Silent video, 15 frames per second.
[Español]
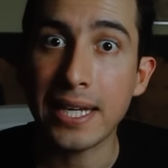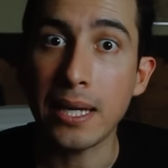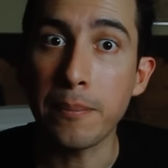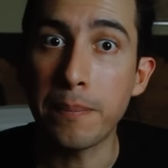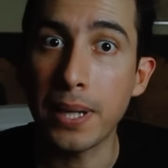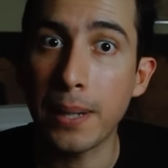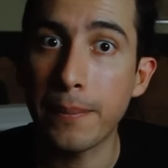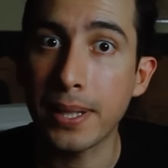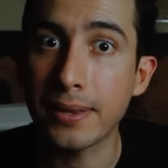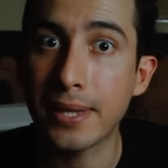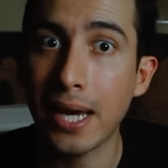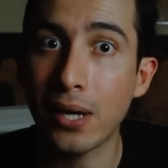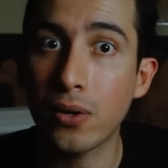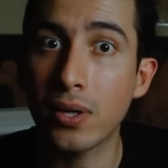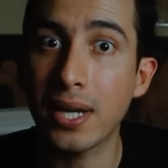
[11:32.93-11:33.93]
que
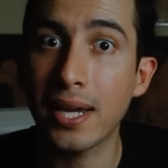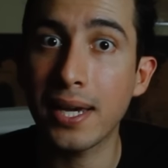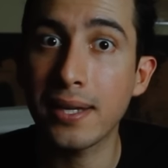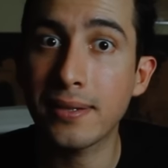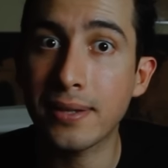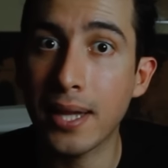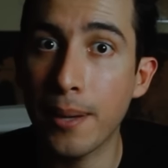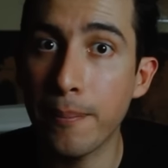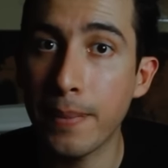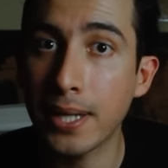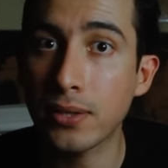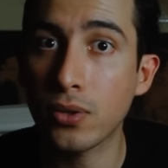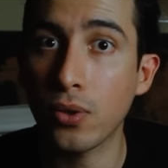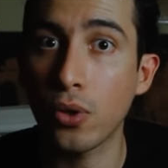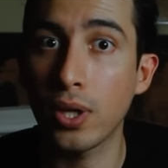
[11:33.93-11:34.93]
implementaron este
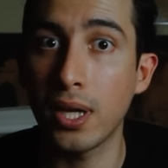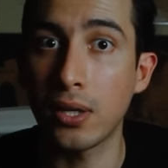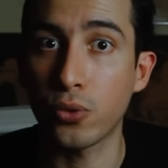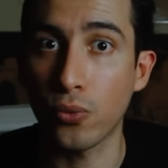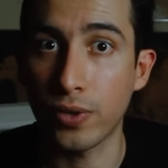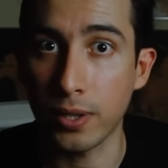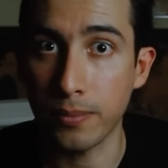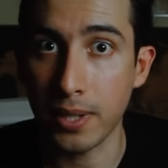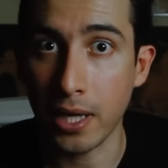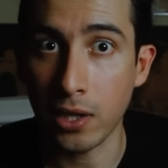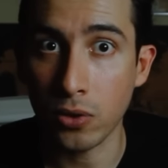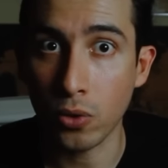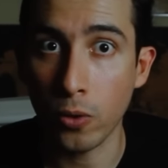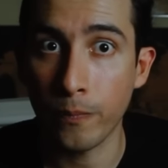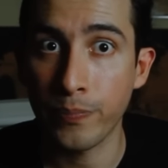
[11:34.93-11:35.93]
método del
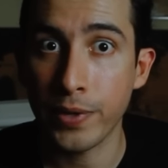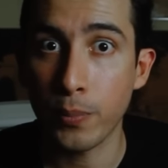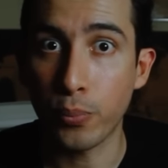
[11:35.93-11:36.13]
sufrimiento.